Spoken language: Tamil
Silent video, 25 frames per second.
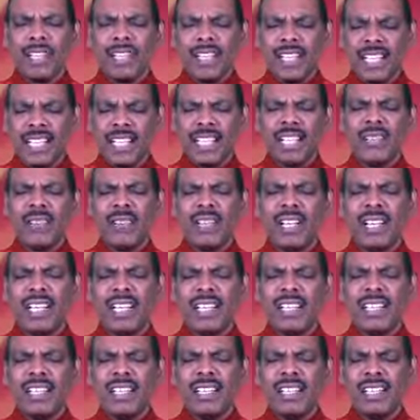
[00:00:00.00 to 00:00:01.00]
நீர்
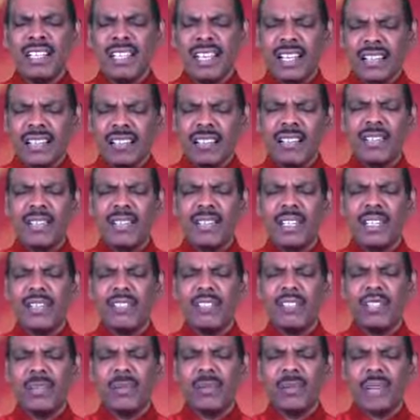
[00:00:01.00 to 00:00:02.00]
இவரை எந்த
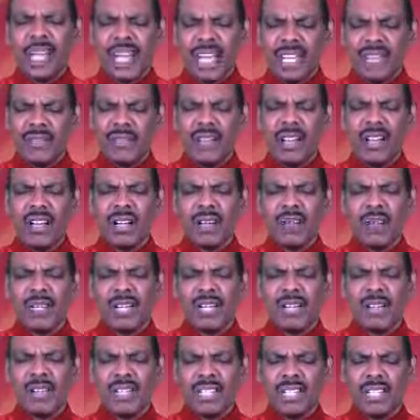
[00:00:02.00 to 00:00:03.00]
விதத்திலும்
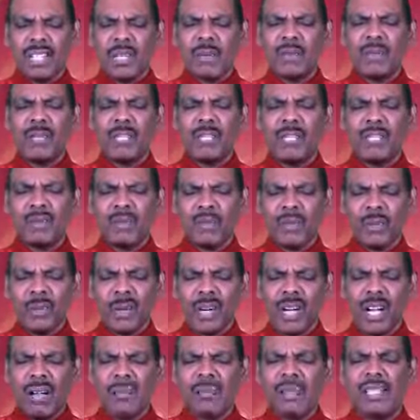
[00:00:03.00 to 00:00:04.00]
கைவிடாமல் வெட்கப்பட்டு
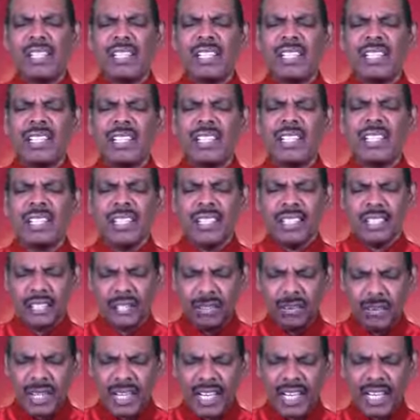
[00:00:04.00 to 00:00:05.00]
போகாமல்
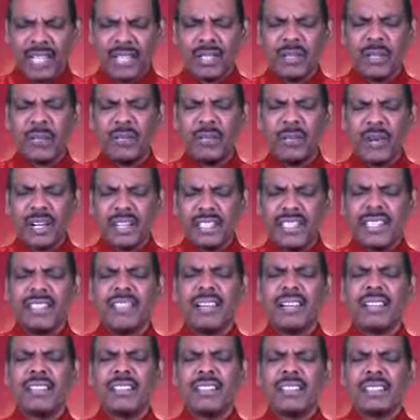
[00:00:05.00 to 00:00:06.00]
இதுவரைக்கும்
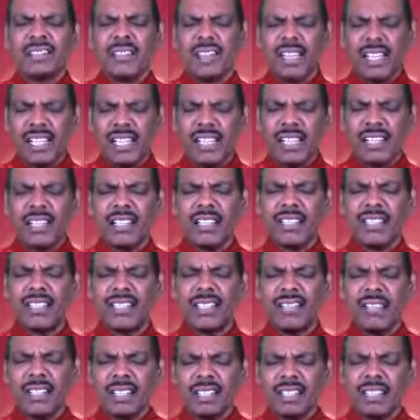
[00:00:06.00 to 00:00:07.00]
பாதுகாத்து
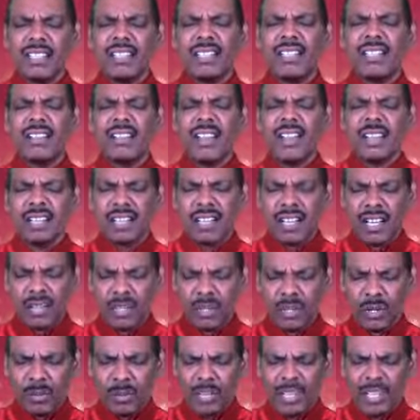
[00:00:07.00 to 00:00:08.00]
வழிநடத்தி வந்ததற்காக
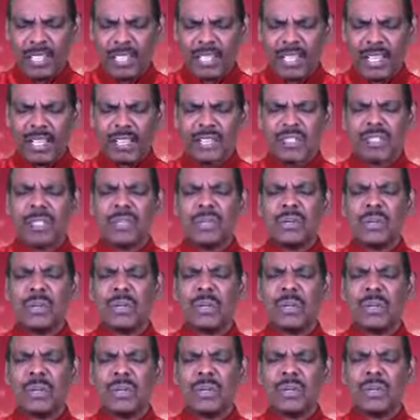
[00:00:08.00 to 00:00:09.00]
நாங்கள் உமக்கு நன்றி
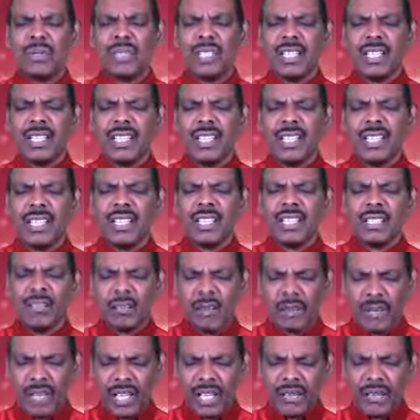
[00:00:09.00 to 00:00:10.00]
கூறுகிறோம்
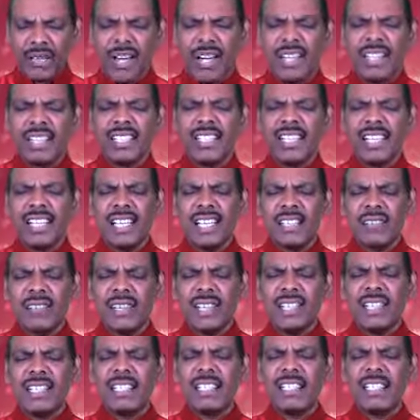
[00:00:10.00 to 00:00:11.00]
இவருடைய வாழ்க்கையில்
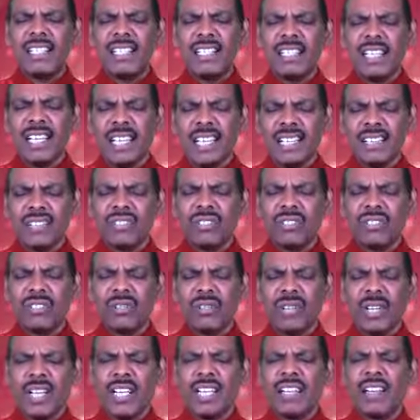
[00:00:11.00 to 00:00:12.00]
இவருக்கென்று ஏற்ற
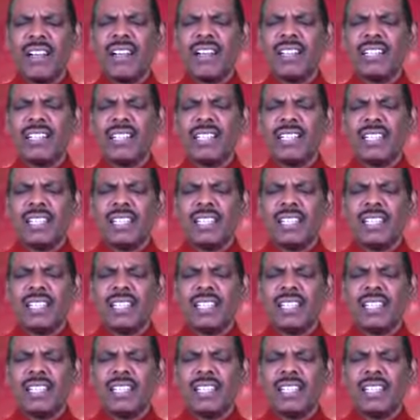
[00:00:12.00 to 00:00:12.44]
துணையாக